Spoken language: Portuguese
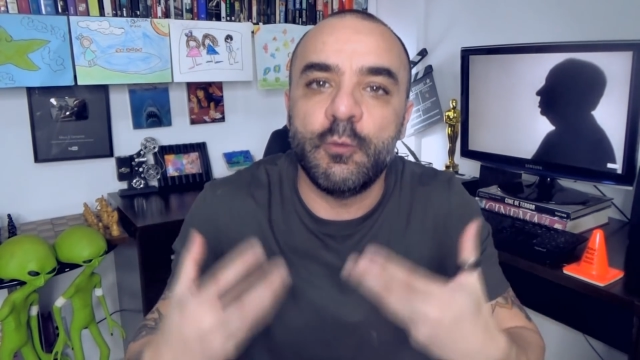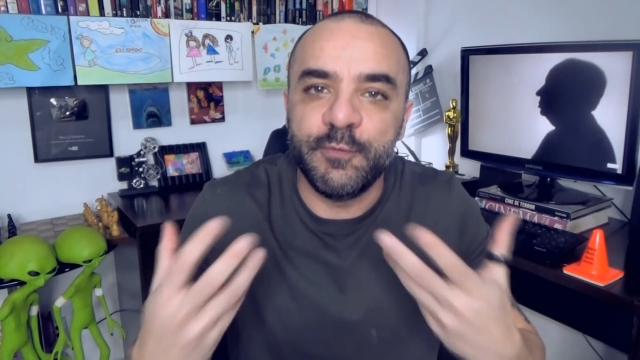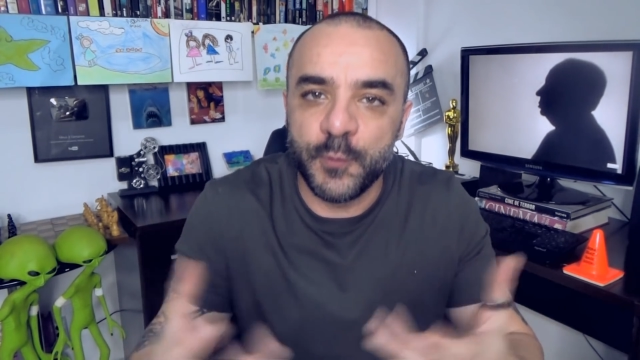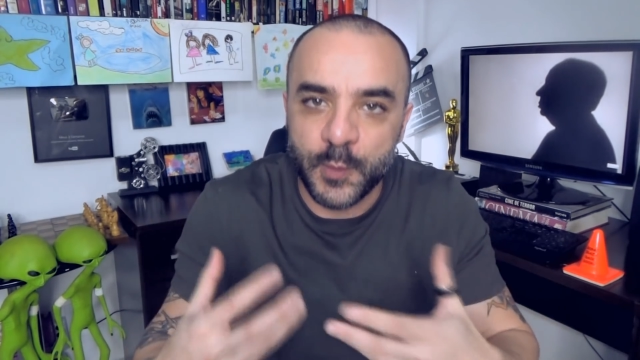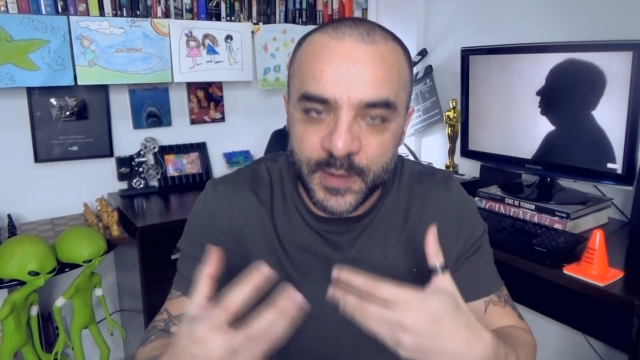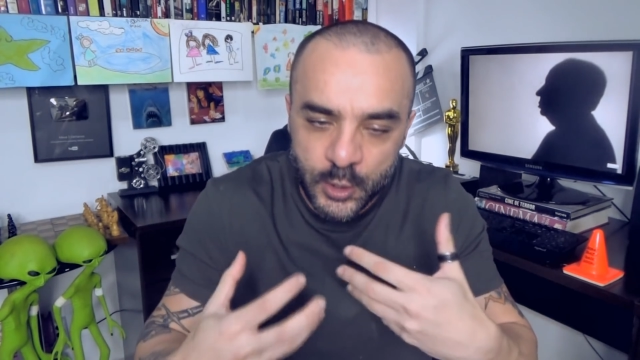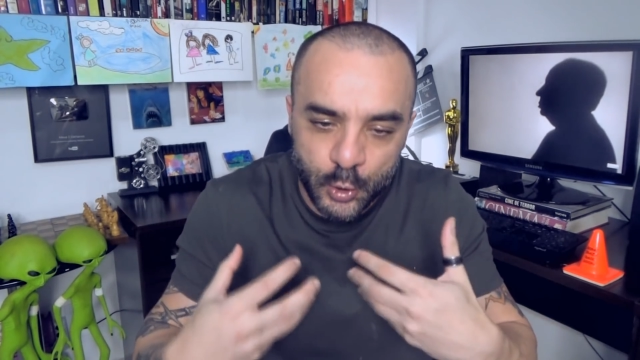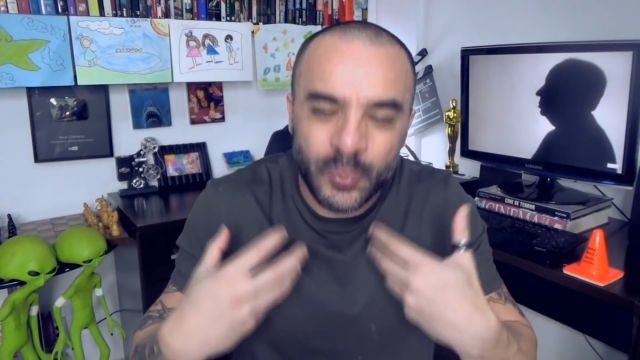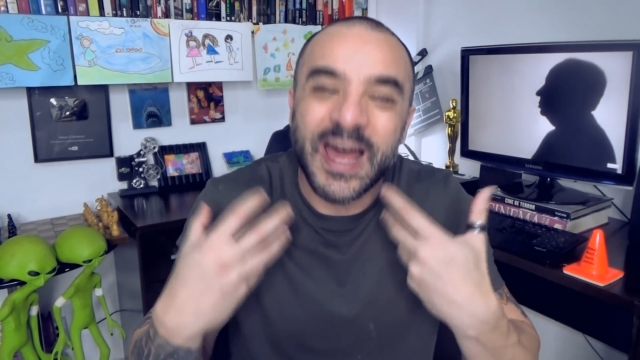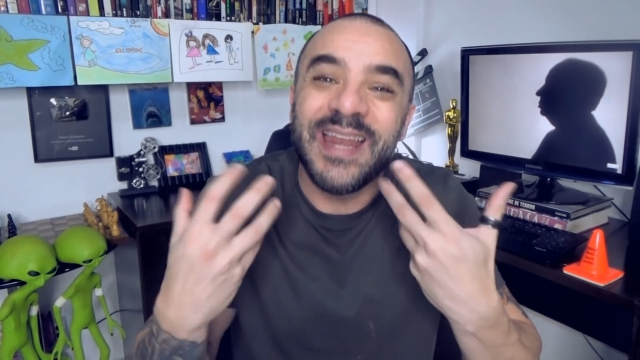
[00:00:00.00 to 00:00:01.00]
com o filme,
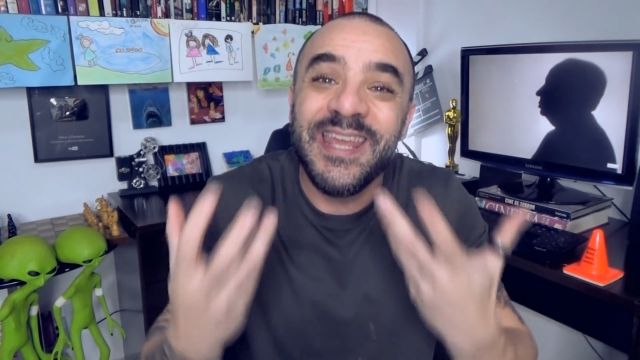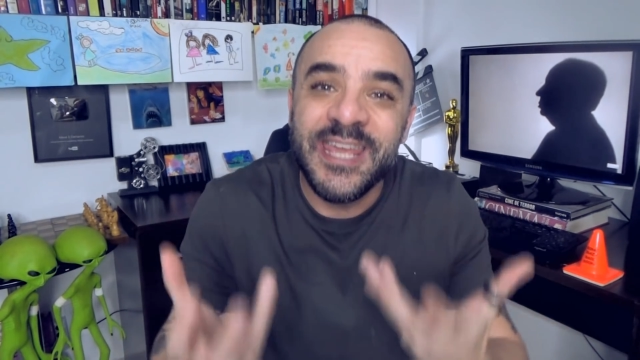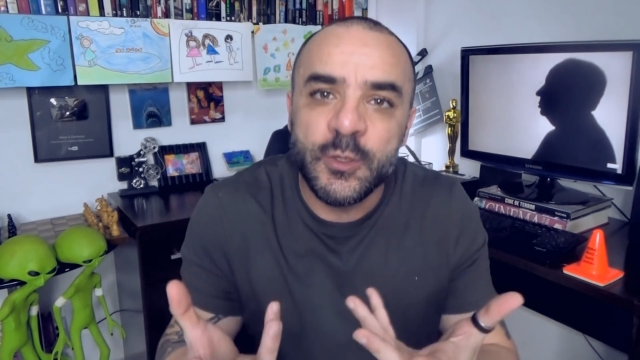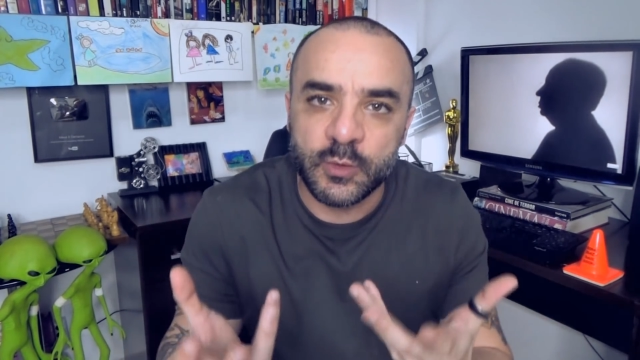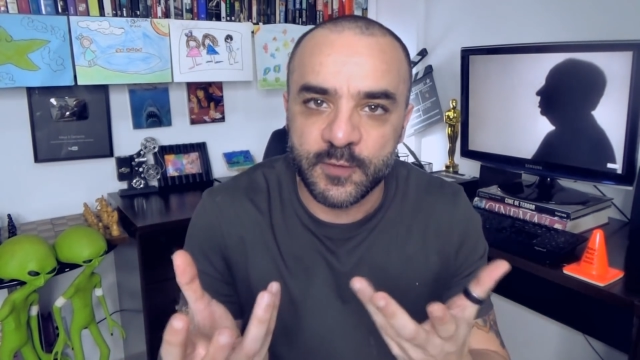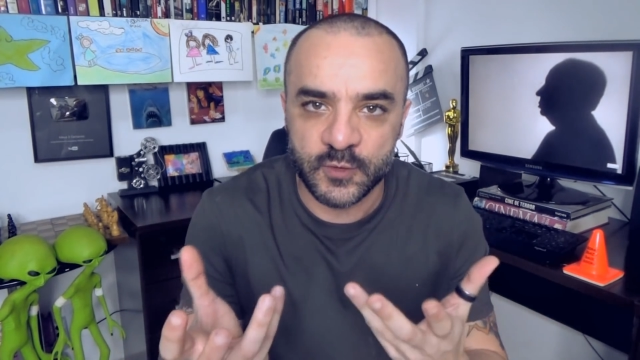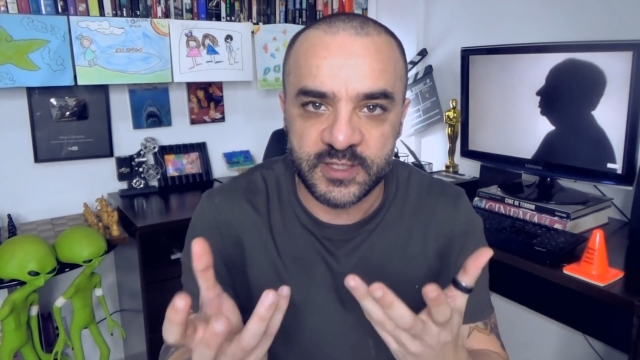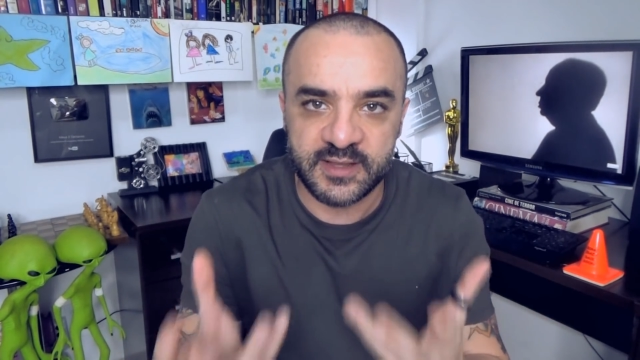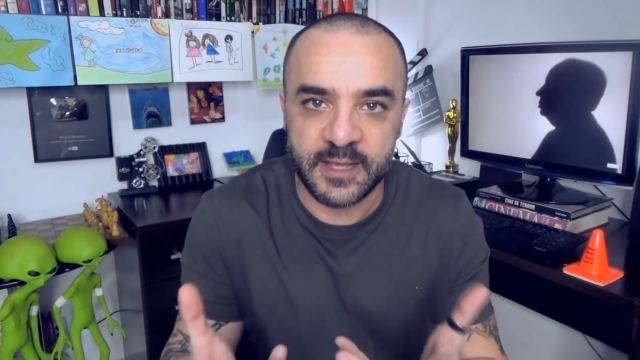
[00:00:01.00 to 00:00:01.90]
maior o carinho que você